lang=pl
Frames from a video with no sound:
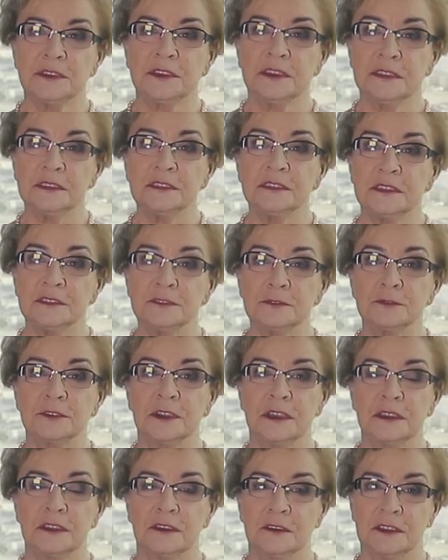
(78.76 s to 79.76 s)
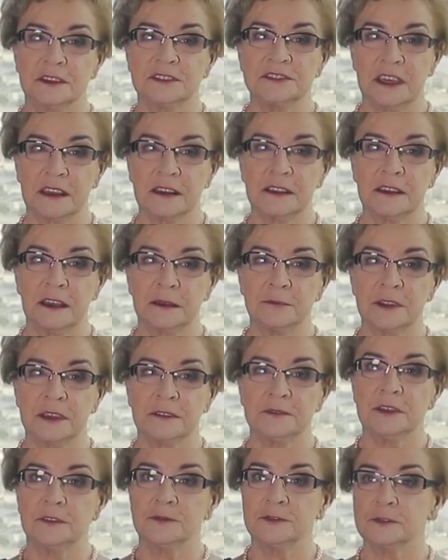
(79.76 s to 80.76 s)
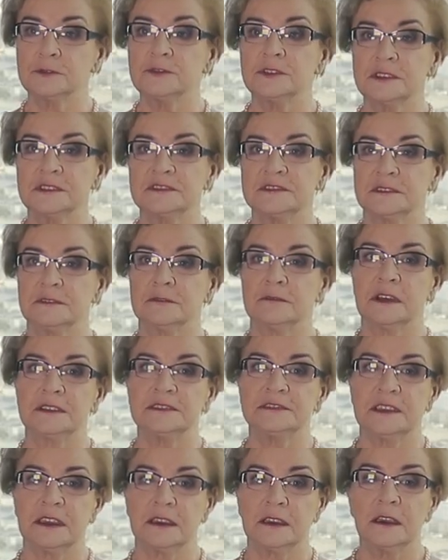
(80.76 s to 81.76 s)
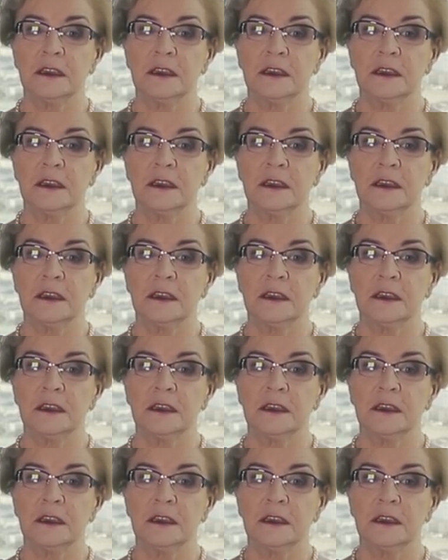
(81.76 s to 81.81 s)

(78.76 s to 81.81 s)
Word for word: jedna drugiej koleżanka, prawda, w trudnych sytuacjach